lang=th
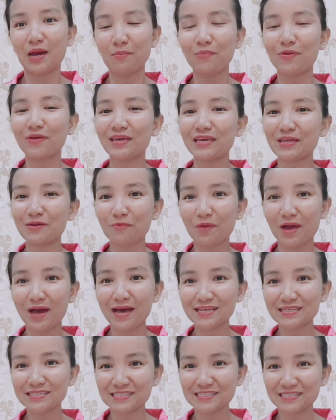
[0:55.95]
บอกคิดว่า
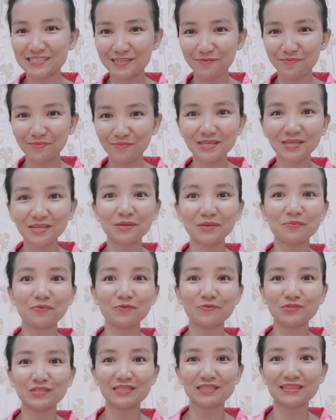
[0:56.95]
สีมี
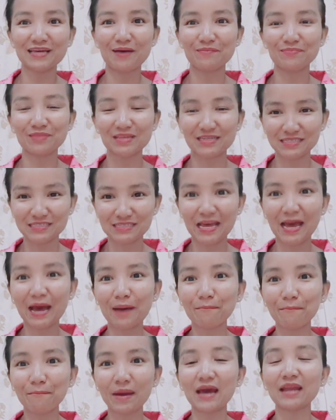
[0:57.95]
ผู้ติดตามตั้งสา
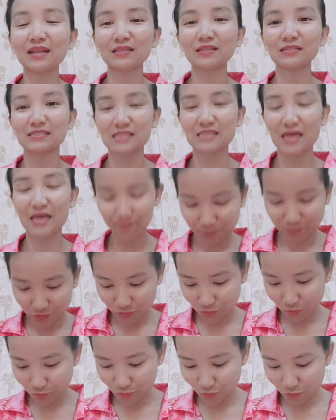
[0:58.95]
มพันซับเนาะ
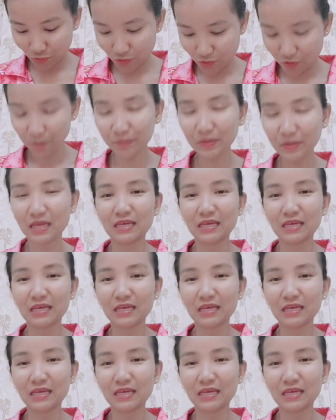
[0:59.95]
ทุกคนเนาะ